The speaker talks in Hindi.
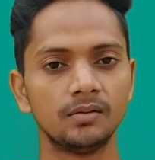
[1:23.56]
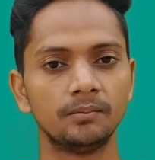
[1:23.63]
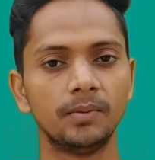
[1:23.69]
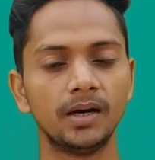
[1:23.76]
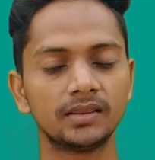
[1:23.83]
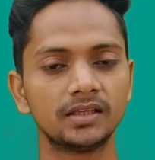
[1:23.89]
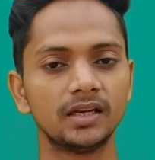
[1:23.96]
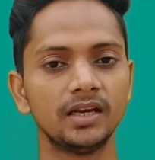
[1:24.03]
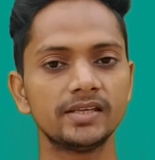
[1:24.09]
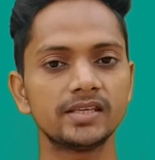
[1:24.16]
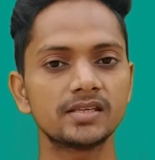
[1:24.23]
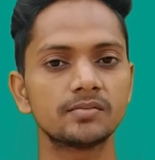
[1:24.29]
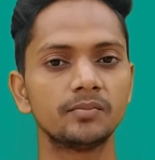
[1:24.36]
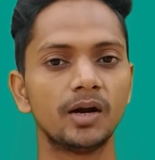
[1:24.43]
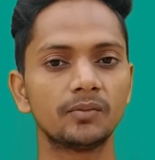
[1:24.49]
बात करें इस
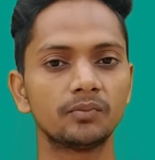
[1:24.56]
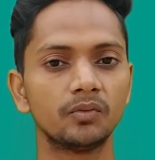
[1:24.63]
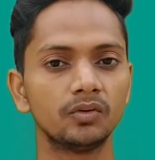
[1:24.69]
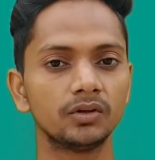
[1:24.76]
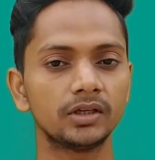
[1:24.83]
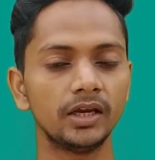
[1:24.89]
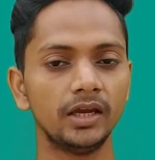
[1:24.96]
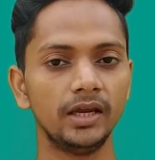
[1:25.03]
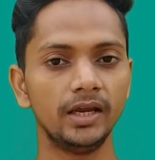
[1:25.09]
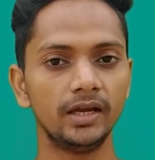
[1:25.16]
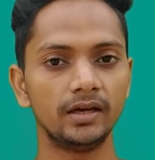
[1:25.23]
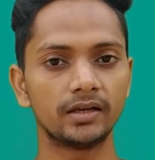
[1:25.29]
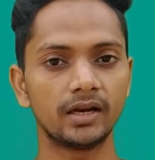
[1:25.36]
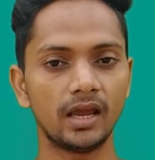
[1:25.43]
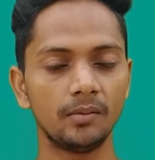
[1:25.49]
स्मार्टफोन के
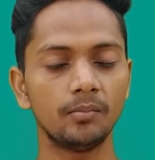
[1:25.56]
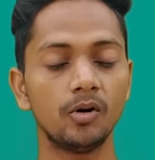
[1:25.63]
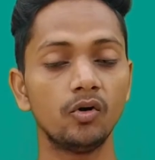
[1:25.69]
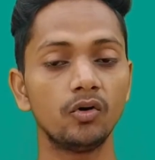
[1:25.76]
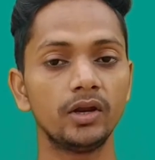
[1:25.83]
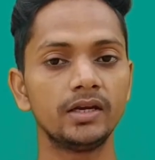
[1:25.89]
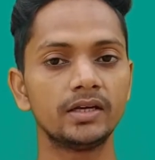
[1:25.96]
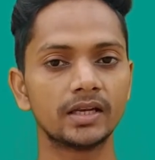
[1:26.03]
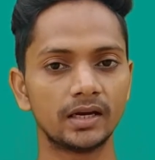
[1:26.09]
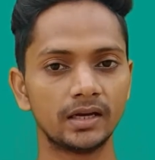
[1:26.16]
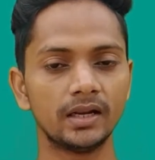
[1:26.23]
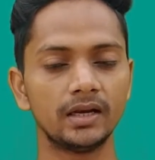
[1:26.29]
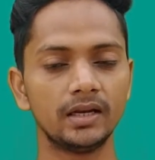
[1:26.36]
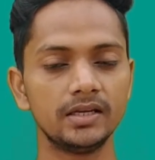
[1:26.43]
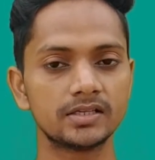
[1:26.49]
रैम और
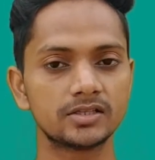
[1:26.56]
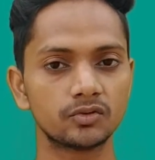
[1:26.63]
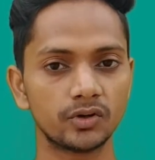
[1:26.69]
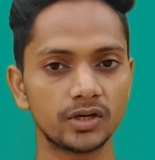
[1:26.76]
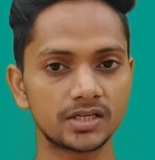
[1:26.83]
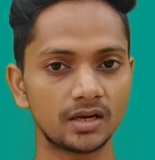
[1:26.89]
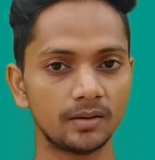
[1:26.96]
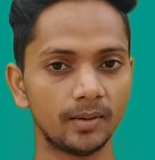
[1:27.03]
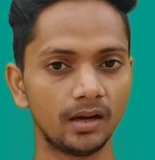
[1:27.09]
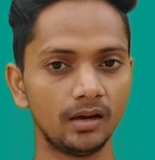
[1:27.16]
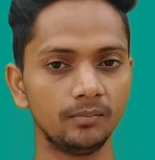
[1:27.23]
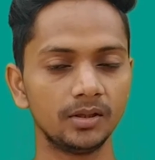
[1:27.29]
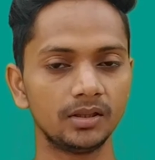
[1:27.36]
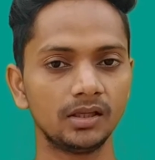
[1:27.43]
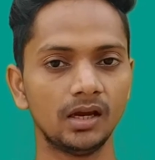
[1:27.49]
इंटरनल स्टोरेज के बारे
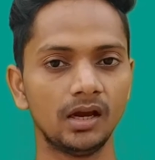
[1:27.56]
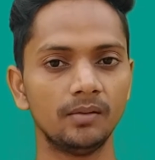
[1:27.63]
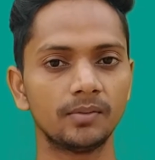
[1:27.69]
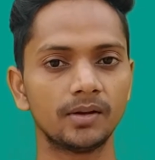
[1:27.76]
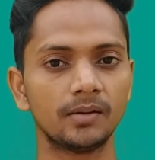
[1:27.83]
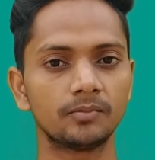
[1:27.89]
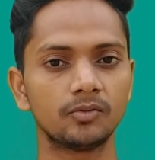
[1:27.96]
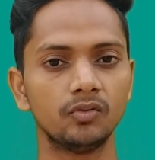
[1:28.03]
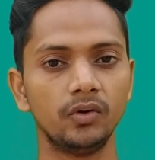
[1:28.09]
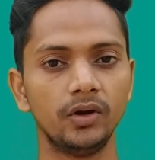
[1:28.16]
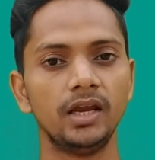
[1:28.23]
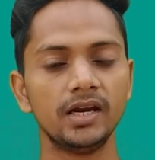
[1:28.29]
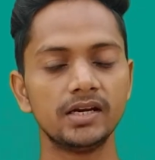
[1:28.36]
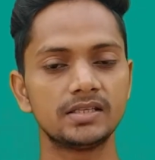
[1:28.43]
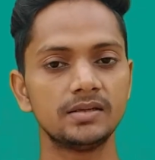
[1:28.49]
में तो यहाँ पर आपको
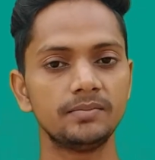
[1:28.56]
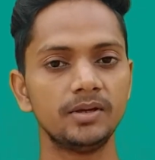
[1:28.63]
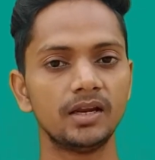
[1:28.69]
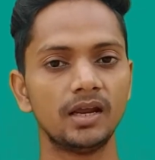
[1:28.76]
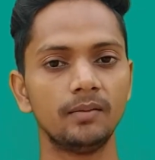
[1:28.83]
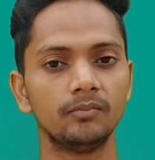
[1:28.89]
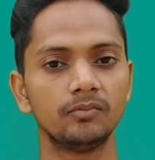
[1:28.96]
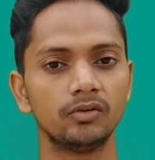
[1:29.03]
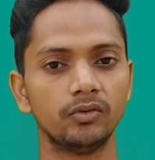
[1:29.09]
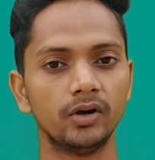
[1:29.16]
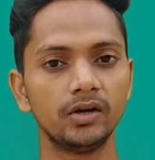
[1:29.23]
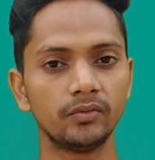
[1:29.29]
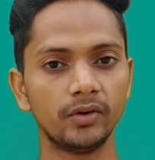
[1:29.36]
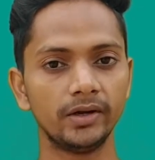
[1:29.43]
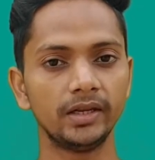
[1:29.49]
एट जी बी रैम
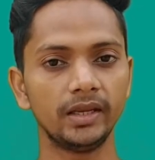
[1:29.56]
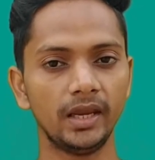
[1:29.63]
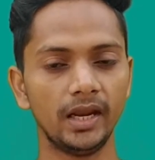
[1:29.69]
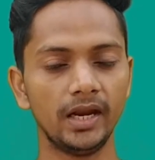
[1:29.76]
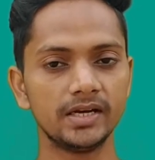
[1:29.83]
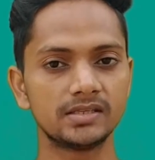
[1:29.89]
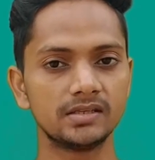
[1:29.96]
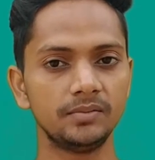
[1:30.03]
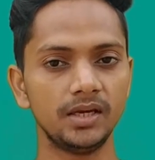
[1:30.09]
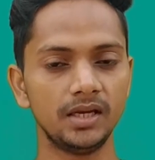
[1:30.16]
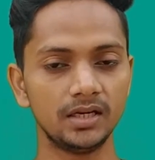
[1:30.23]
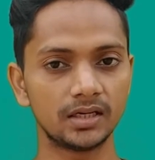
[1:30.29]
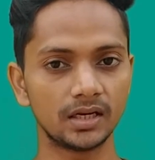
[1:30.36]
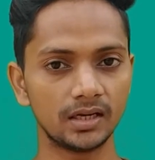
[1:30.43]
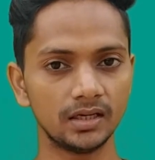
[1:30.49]
वन ट्वेंटी एट जी बी
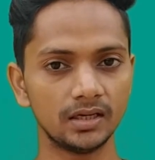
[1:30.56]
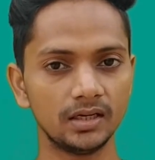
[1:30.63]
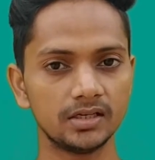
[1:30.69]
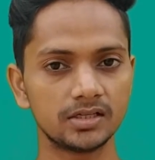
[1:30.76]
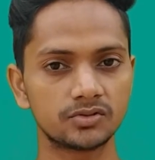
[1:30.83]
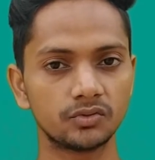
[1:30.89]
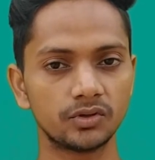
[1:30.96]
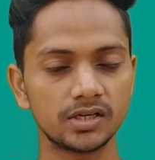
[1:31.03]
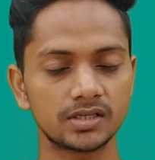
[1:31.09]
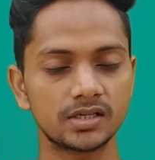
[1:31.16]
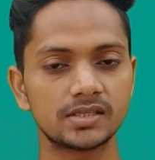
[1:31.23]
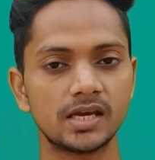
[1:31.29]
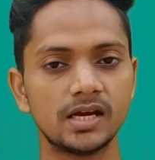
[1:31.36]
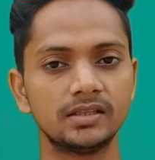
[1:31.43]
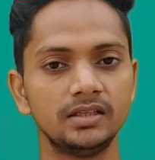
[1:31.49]
इंटरनल स्टोरेज के
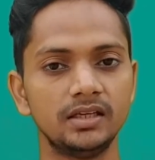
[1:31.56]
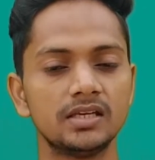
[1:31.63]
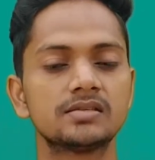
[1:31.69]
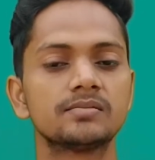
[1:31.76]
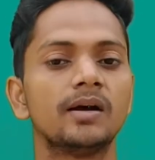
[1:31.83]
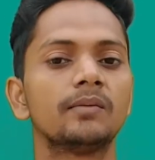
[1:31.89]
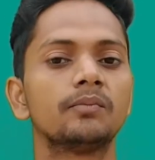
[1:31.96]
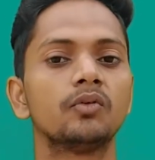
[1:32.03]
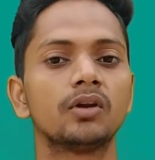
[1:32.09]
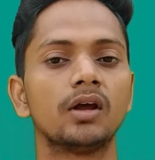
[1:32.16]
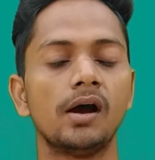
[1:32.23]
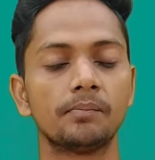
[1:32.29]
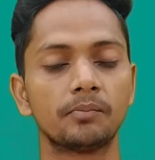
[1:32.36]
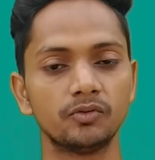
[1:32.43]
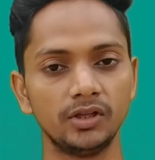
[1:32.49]
साथ ये स्मार्टफोन
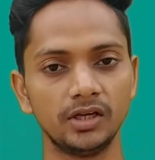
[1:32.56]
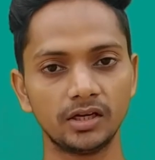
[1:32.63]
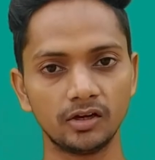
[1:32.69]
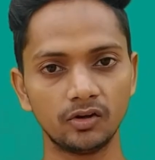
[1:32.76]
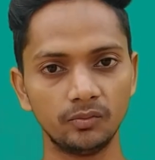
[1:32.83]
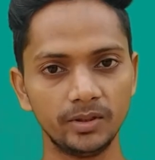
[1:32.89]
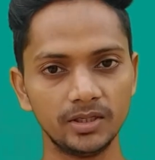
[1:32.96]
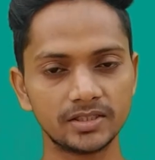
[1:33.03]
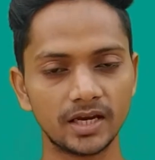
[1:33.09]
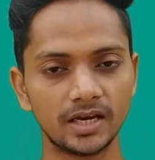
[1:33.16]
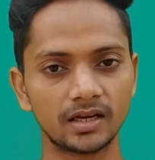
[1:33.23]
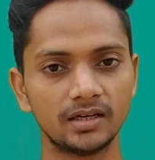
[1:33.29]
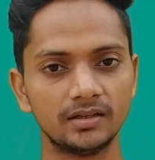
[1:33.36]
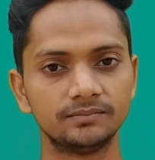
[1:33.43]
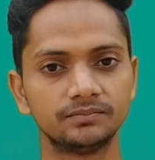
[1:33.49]
आपको देखने को मिल
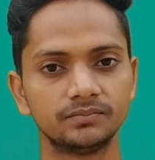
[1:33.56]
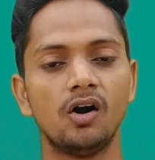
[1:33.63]
जाएगा